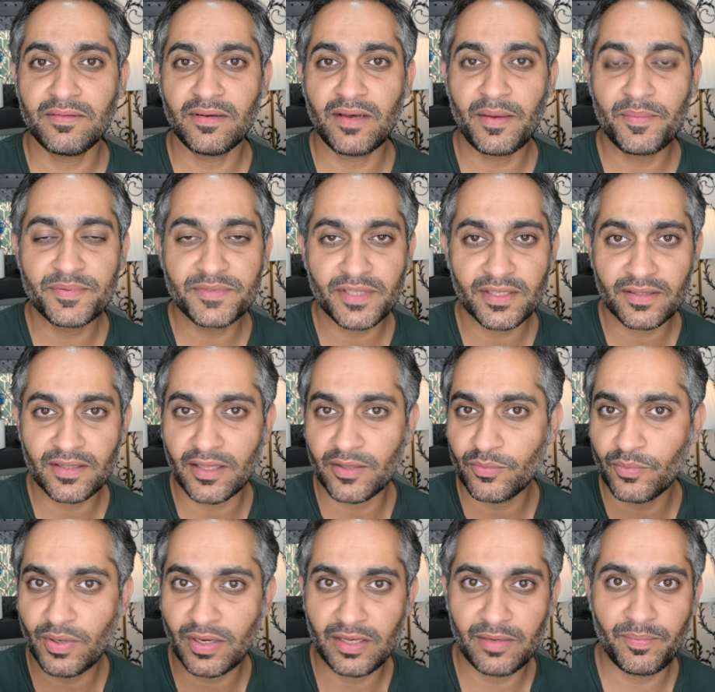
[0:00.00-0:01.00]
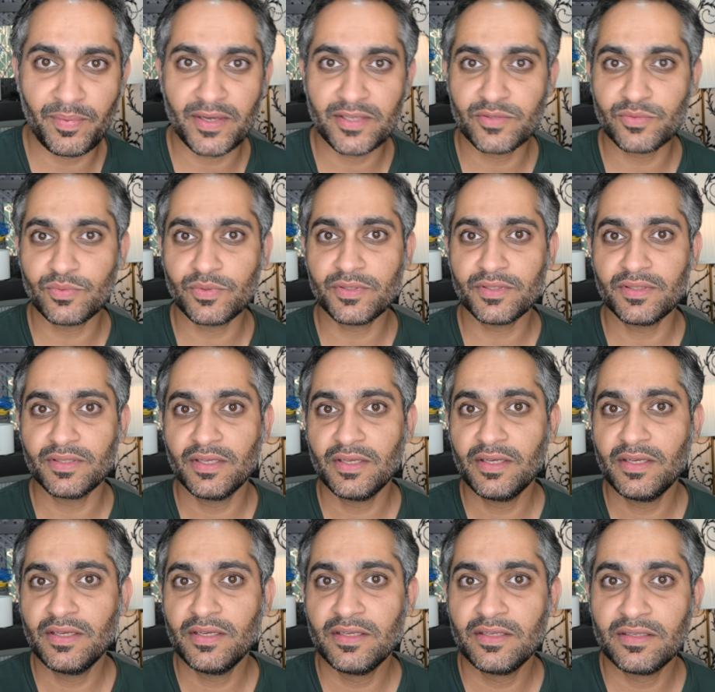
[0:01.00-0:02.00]
ابسط انواع الباسورد
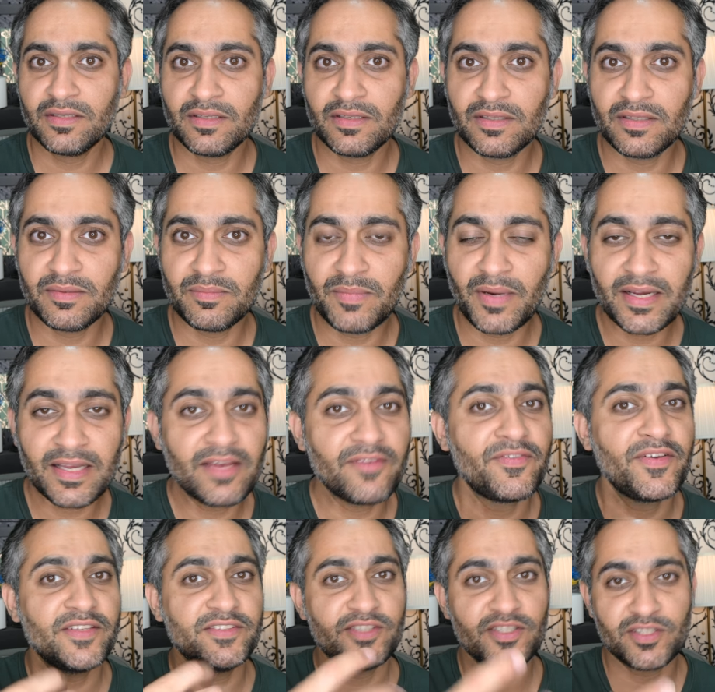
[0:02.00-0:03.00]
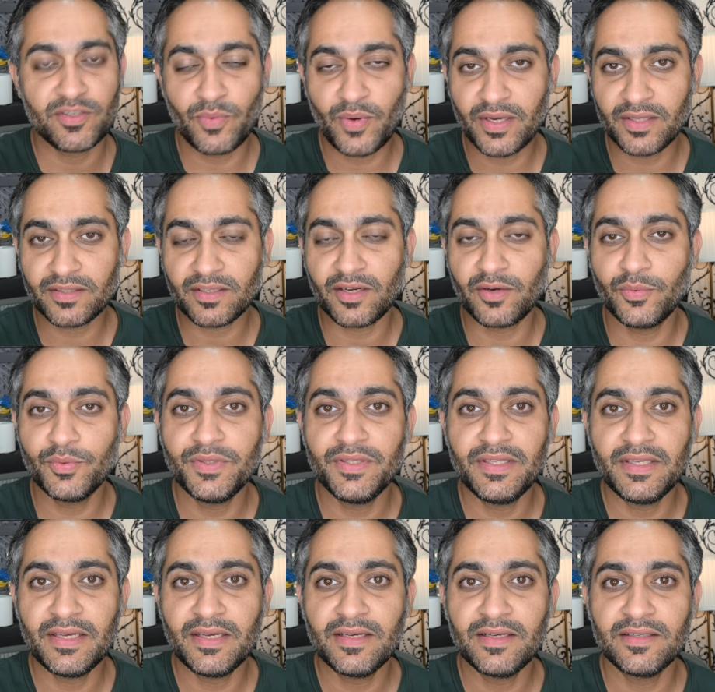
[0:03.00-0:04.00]
آه، ما كان في اجهزه وايد
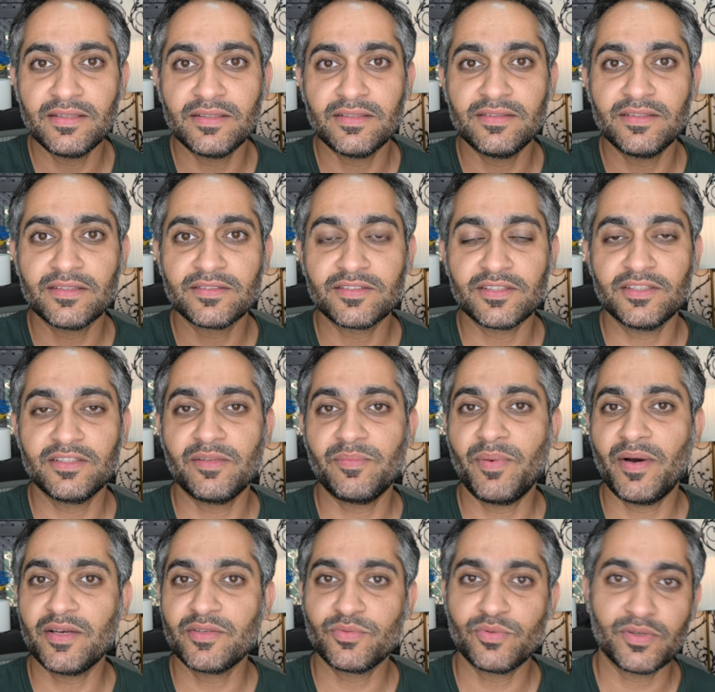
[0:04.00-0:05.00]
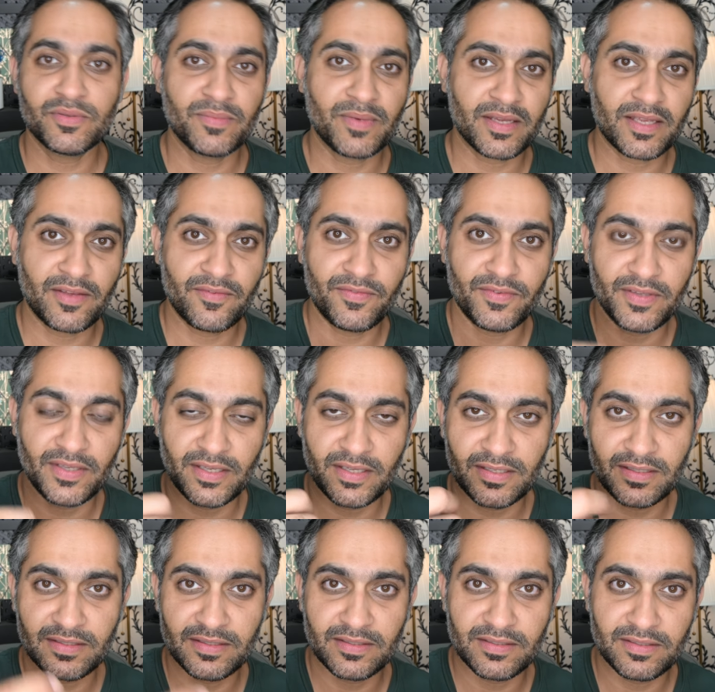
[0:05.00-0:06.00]
قويه ان تصيد الباسورد ما كان في
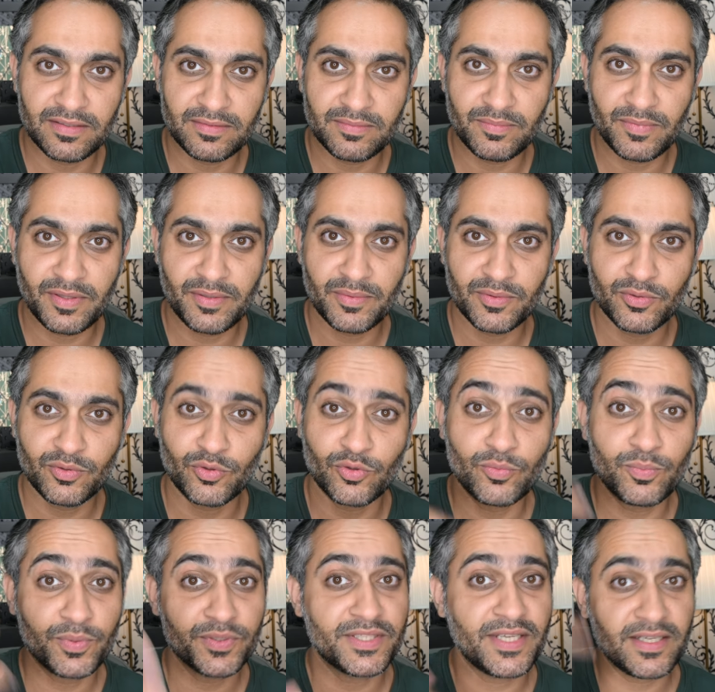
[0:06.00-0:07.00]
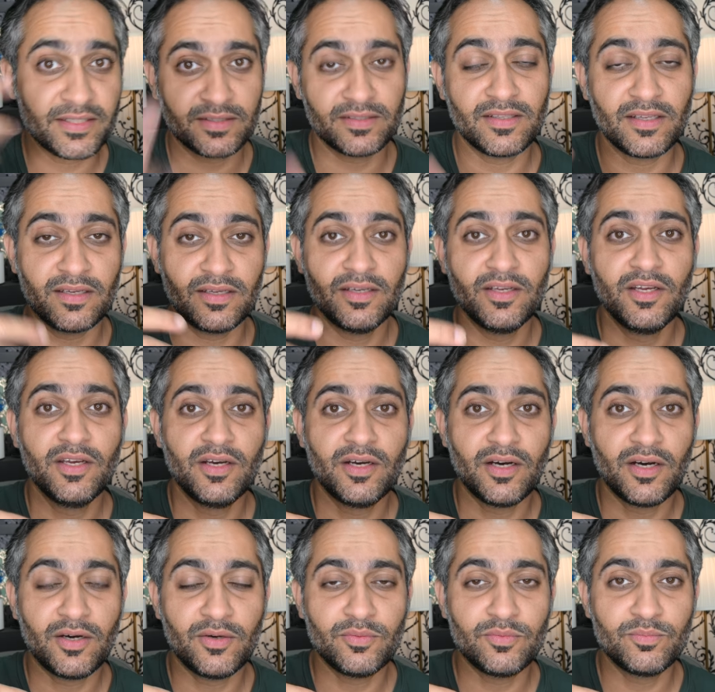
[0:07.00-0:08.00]
آه، مثل ما تقول روبوتات آه،
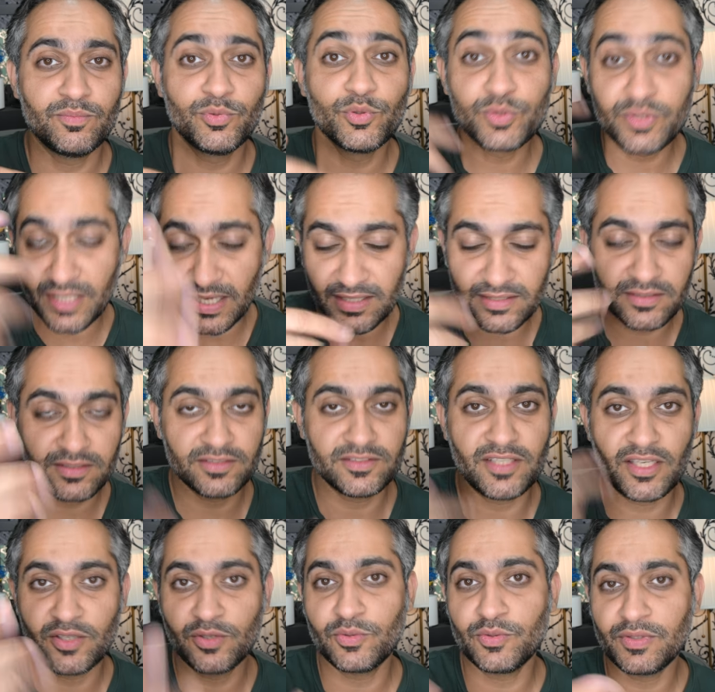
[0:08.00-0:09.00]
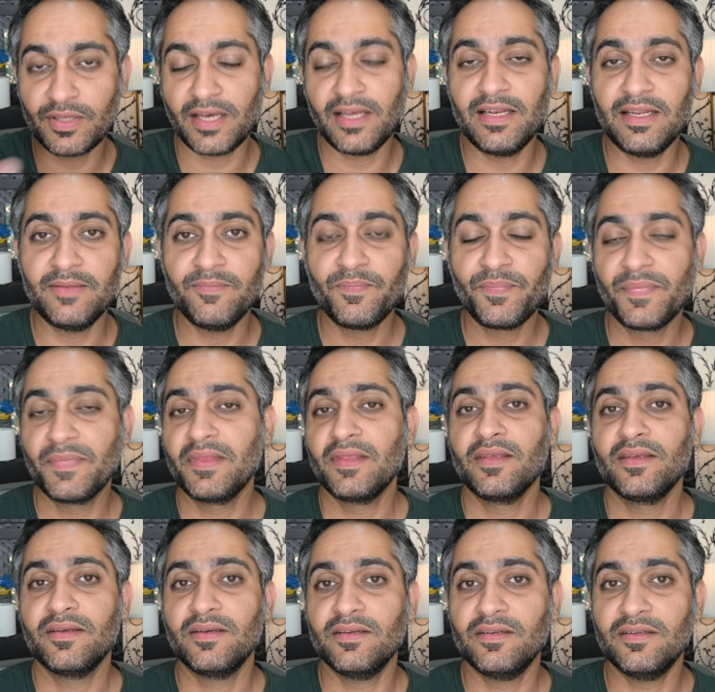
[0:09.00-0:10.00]
او بوتات يكون على
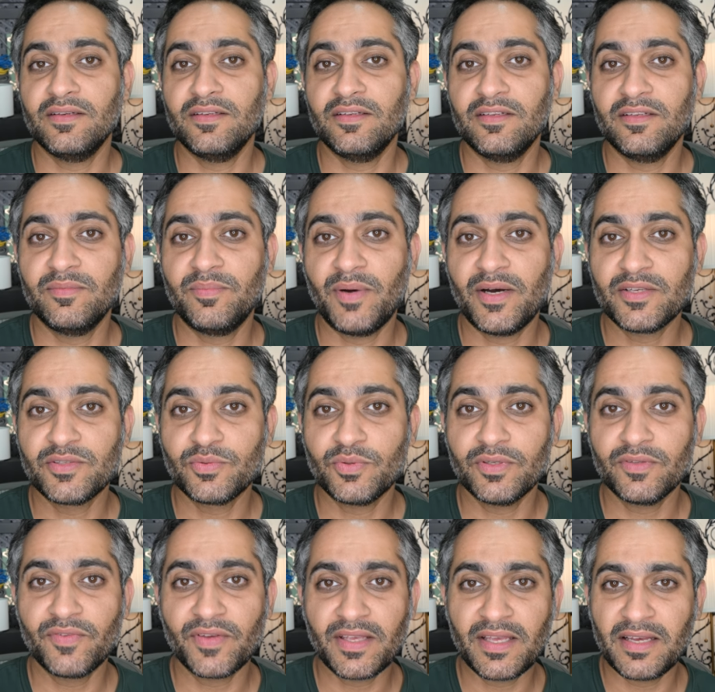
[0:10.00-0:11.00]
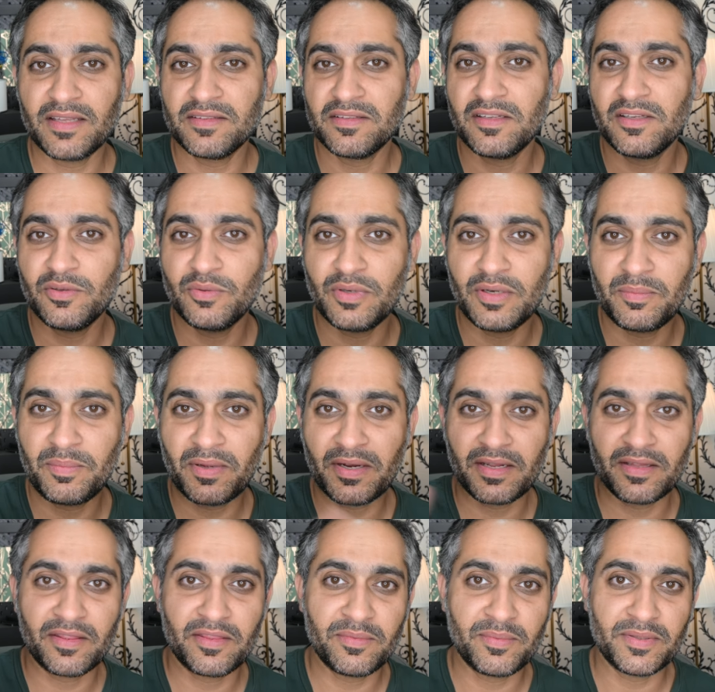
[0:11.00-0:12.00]
الباسورد فكان اللي هو عباره
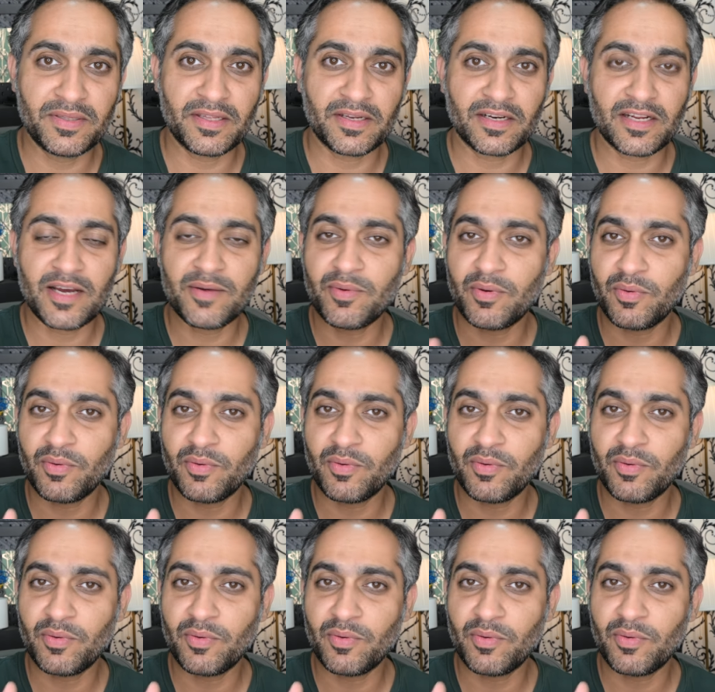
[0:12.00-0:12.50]
عن ثمان ارقام